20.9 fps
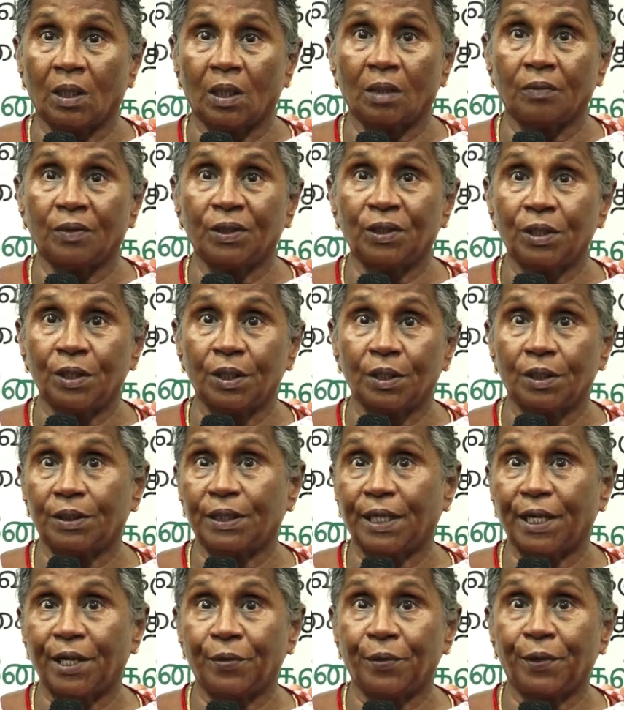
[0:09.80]
நான் வந்து
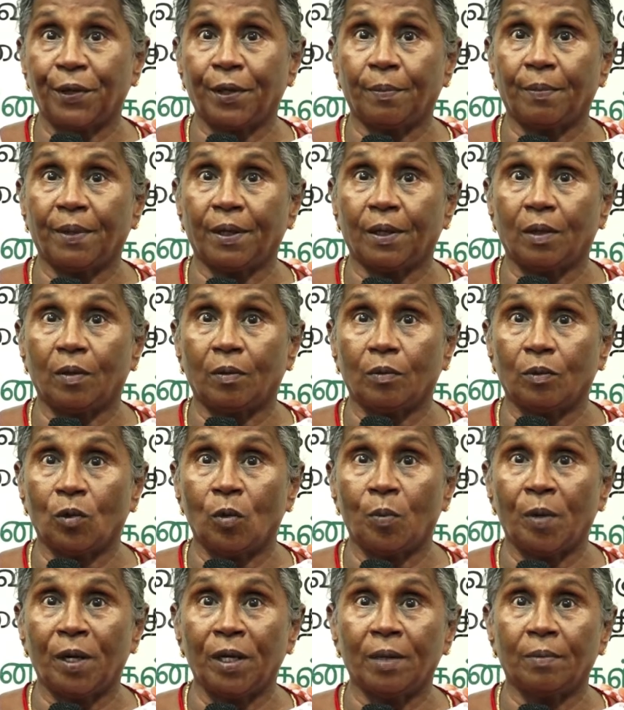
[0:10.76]
ஜெயங்கொண்டம் பக்கம்
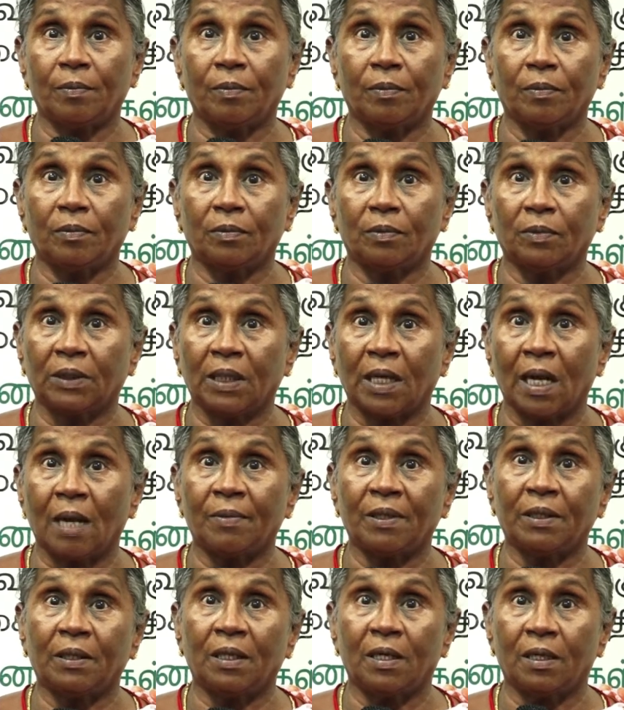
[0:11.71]
குமுடியம்
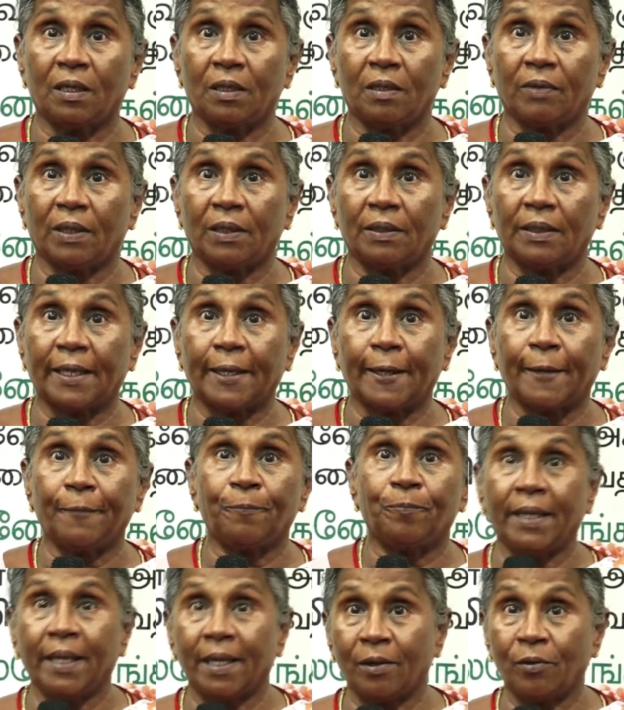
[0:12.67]
கிராமத்திலிருந்து வந்தேன்
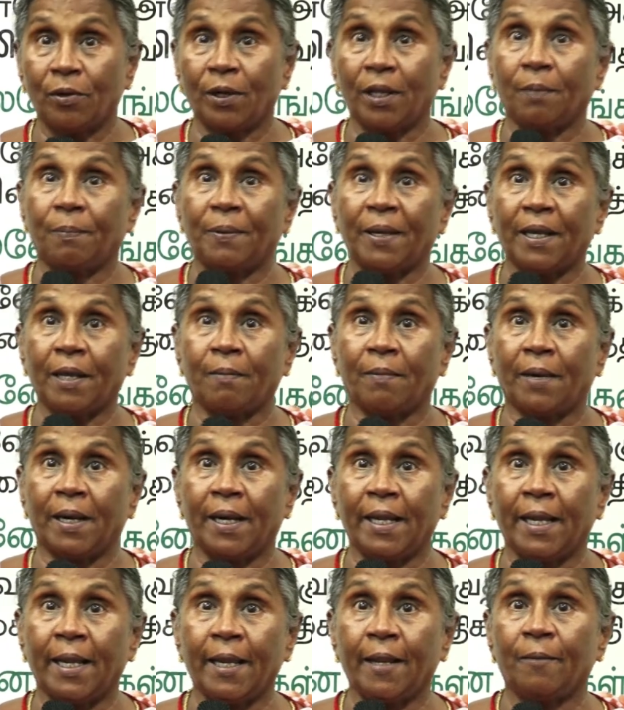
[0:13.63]
என்னுடைய பேர்
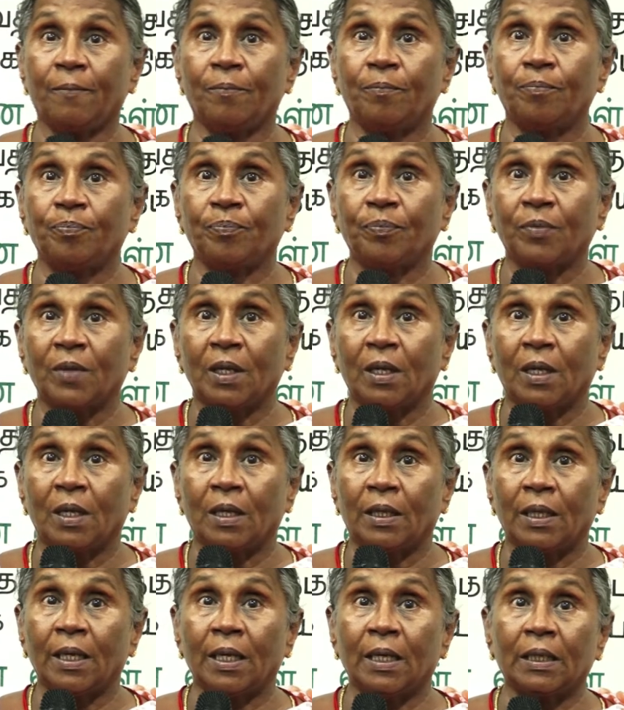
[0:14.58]
மணி
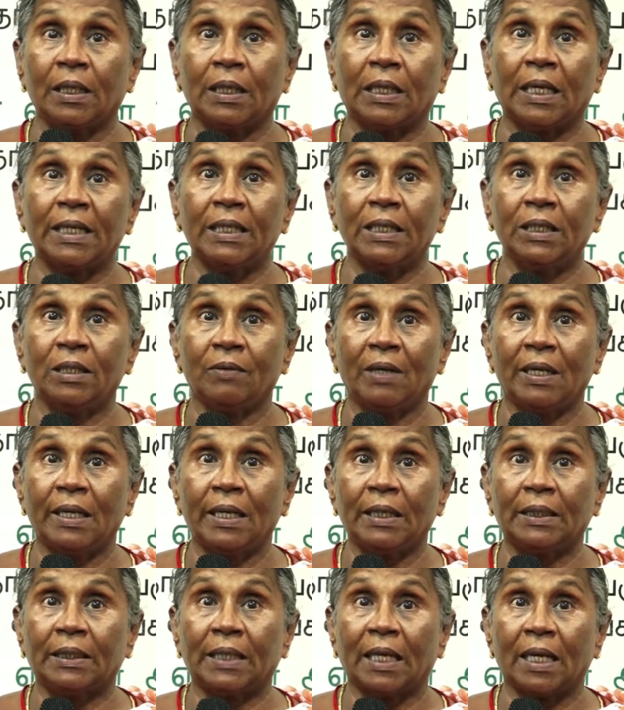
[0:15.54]
எனக்கு கழுத்து
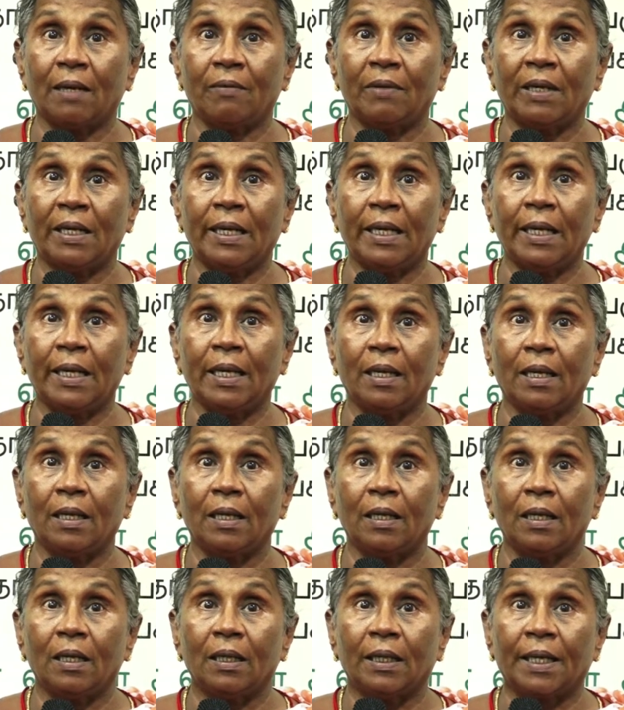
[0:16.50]
வலி தலைவலி
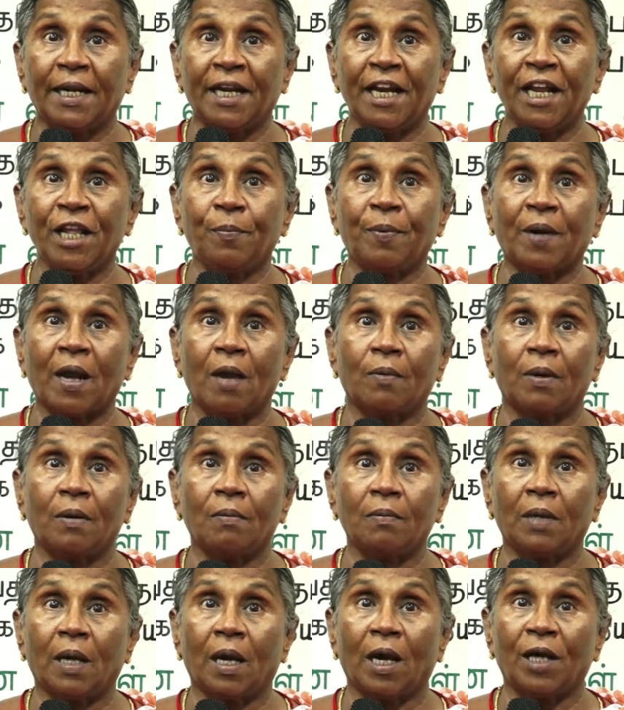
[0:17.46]
கிட்னி
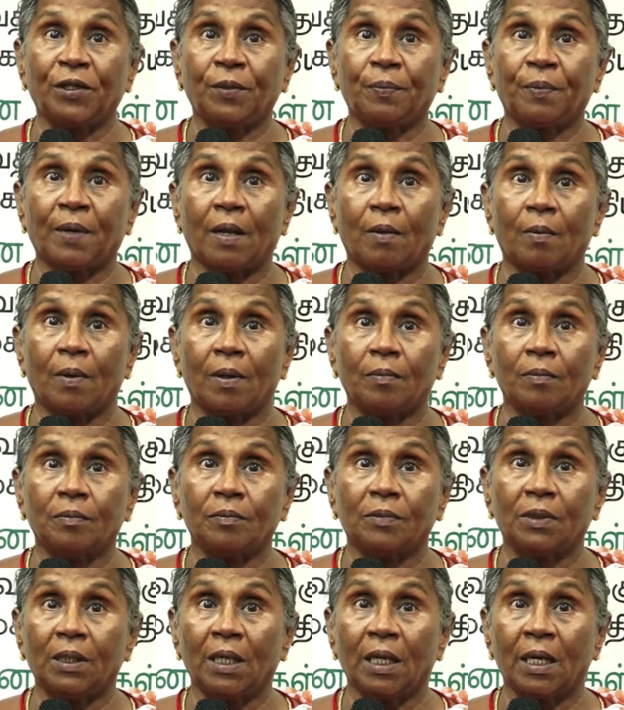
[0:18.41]
ப்ராப்ளம் ஹார்ட் ப்ராப்ளம்
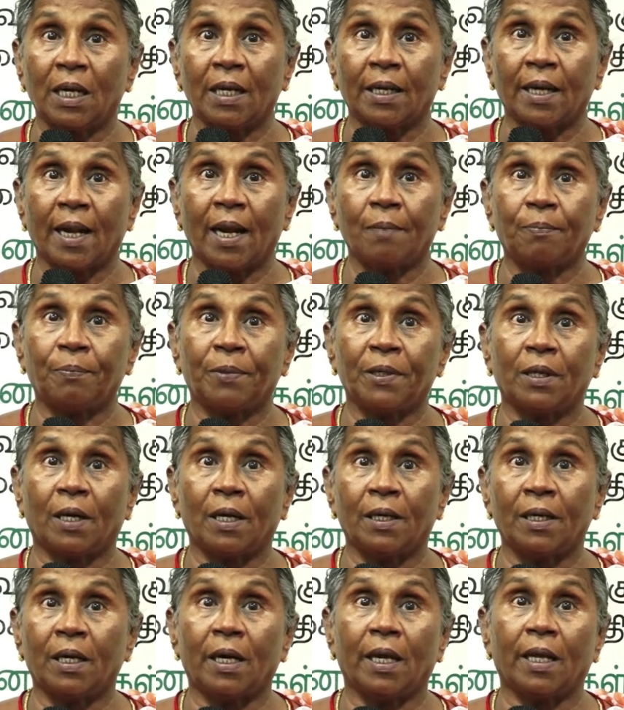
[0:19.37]
எல்லாம் நாற்பது
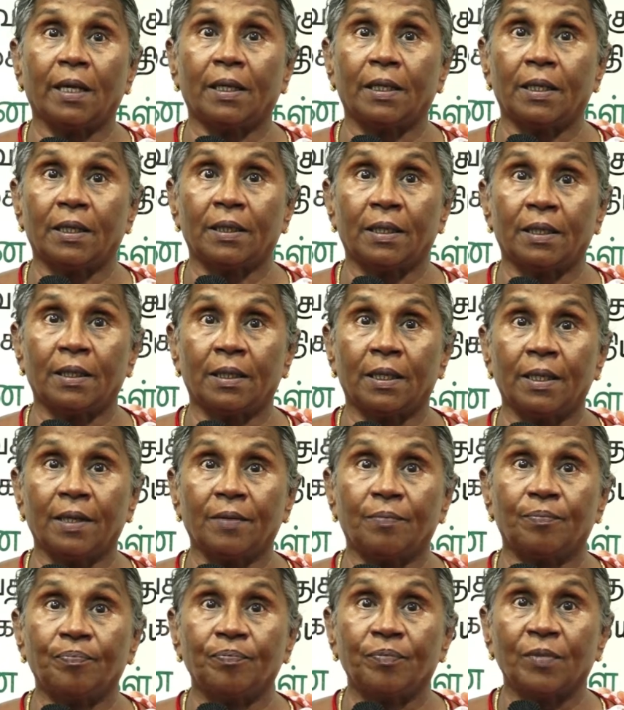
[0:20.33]
ஆண்டுகளாக இருந்தது
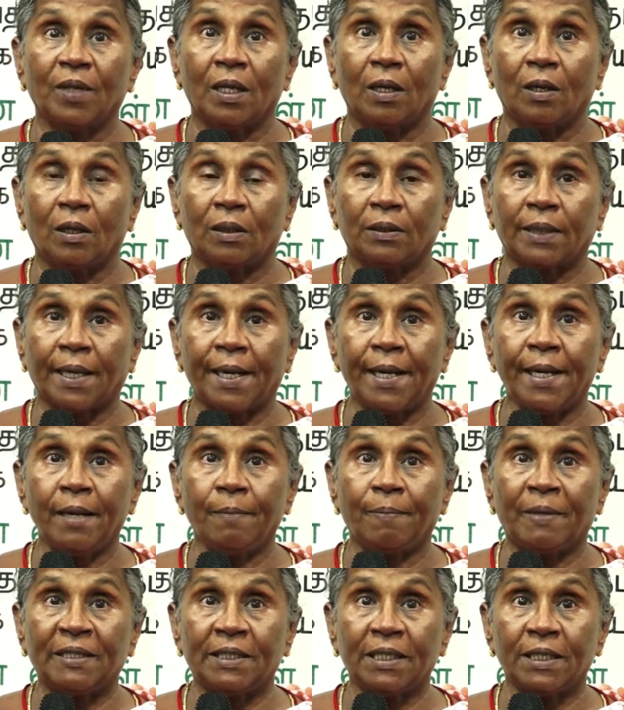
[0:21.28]

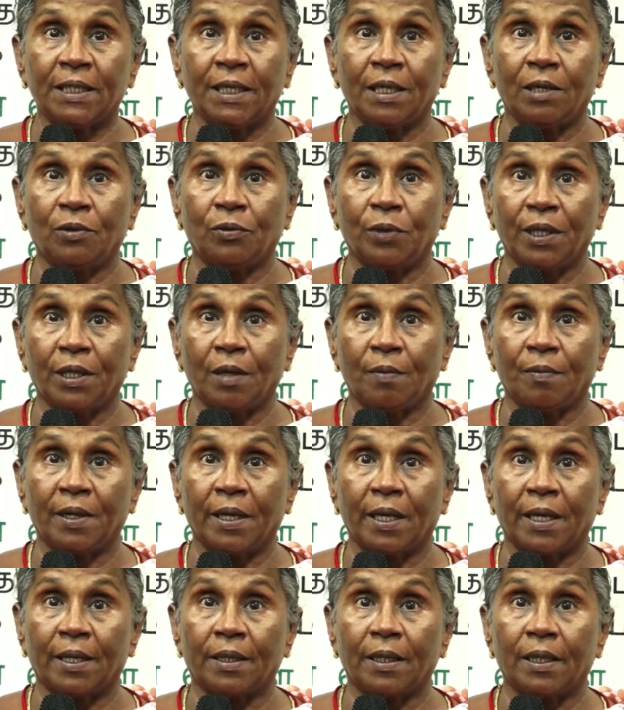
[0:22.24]
தண்ணி பச்சை தண்ணி குடிக்க
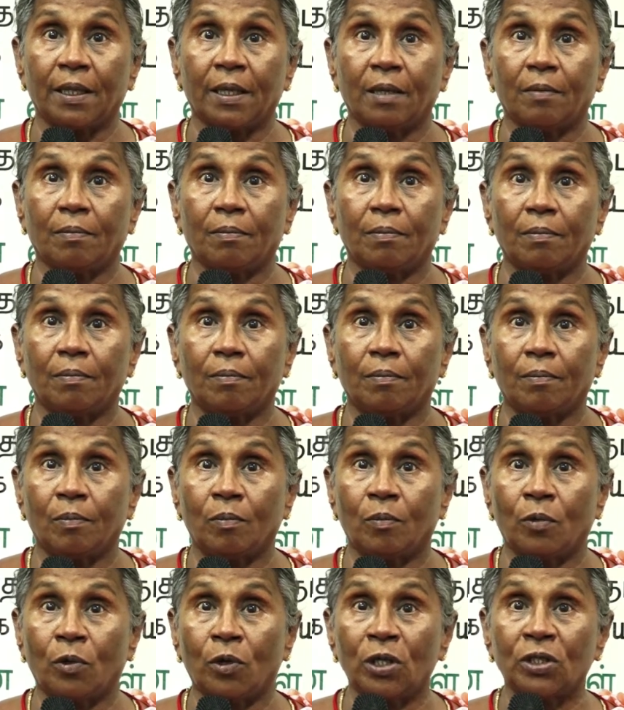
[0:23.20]
முடியாது
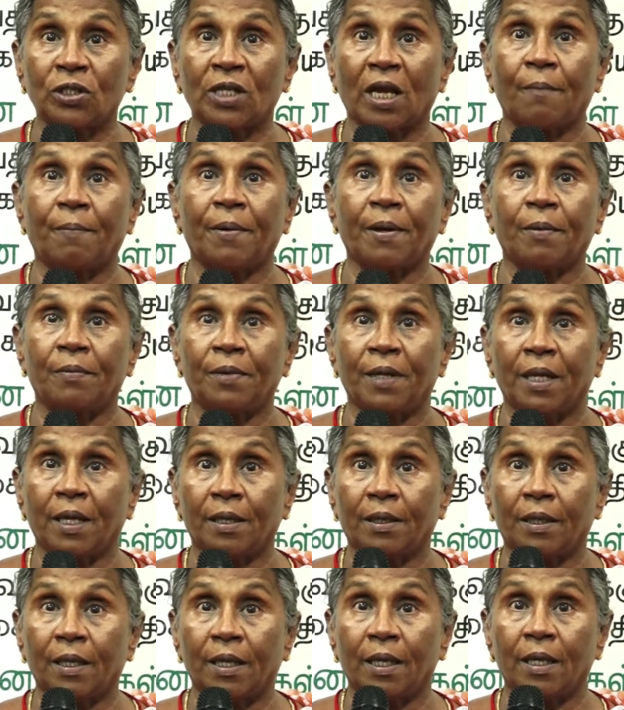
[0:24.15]
மோர் சாப்பிட
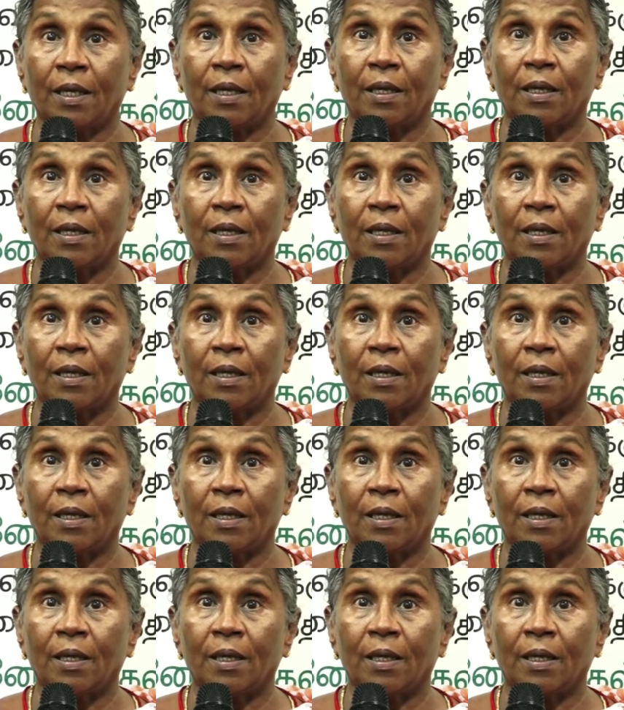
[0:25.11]
முடியாது